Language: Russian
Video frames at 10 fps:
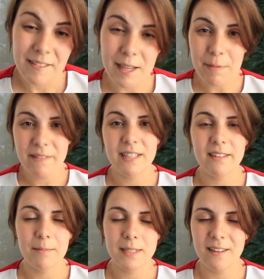Всем привет, с
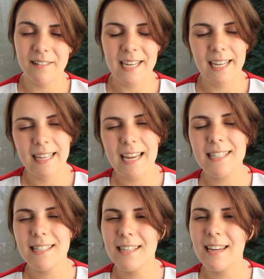вами снова я,
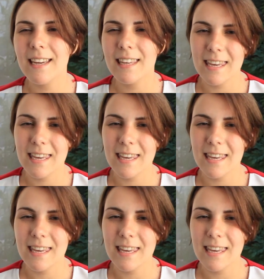Настя,